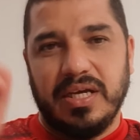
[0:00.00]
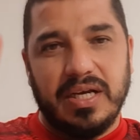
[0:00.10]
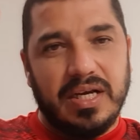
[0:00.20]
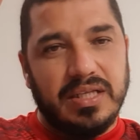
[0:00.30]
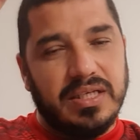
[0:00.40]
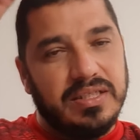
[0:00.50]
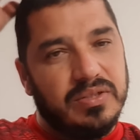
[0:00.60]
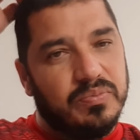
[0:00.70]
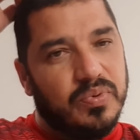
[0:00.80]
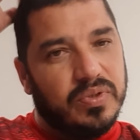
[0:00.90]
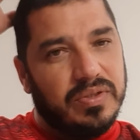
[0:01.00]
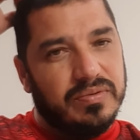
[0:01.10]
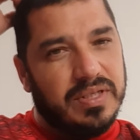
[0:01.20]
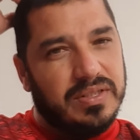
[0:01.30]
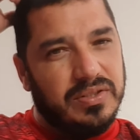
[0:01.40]
cada dia um pouquinho
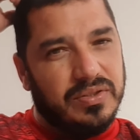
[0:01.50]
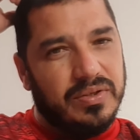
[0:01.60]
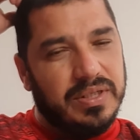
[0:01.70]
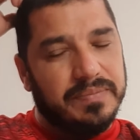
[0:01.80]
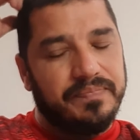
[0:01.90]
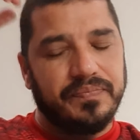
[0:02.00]
dessa história.